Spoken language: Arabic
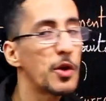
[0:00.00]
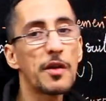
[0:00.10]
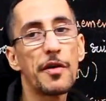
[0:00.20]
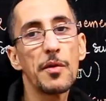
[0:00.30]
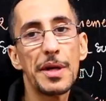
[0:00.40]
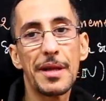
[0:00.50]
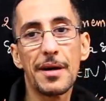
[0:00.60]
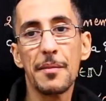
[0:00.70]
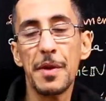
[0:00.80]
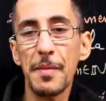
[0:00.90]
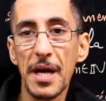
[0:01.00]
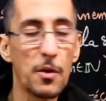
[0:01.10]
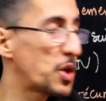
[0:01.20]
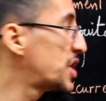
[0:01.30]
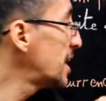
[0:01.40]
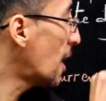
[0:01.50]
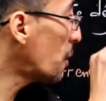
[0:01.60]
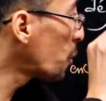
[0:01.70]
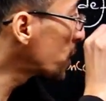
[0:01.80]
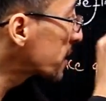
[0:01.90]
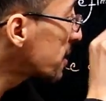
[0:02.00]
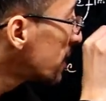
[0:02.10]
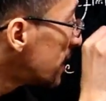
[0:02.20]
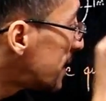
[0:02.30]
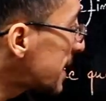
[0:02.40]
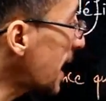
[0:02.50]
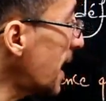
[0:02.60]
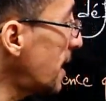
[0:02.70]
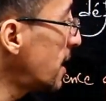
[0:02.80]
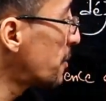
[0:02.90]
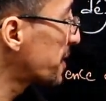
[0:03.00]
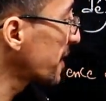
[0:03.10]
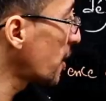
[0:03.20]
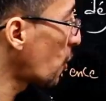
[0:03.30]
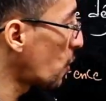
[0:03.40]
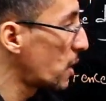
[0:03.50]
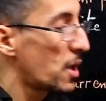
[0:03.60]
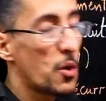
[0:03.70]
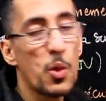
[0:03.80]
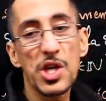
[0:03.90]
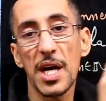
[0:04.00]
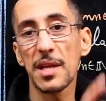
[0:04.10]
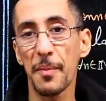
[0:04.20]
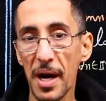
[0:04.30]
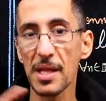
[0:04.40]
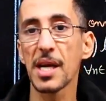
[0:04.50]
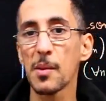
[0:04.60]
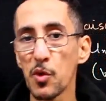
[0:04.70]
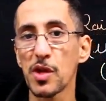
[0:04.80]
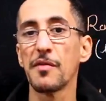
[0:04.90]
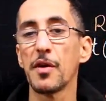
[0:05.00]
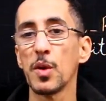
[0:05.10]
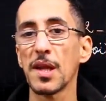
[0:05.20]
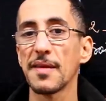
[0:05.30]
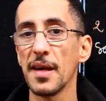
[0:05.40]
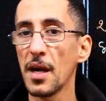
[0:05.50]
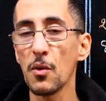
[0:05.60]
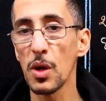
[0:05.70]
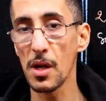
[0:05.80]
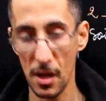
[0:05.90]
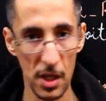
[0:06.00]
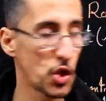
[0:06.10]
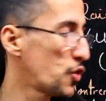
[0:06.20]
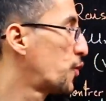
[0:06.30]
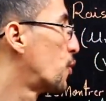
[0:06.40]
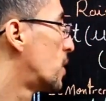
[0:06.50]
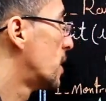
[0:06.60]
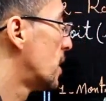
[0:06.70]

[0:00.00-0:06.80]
المتفاوته بمعنى واش الا عوضت ديك ان بزيرو واش غتبقى ديك المتفاوته صحيحه ولا لا غنشوفو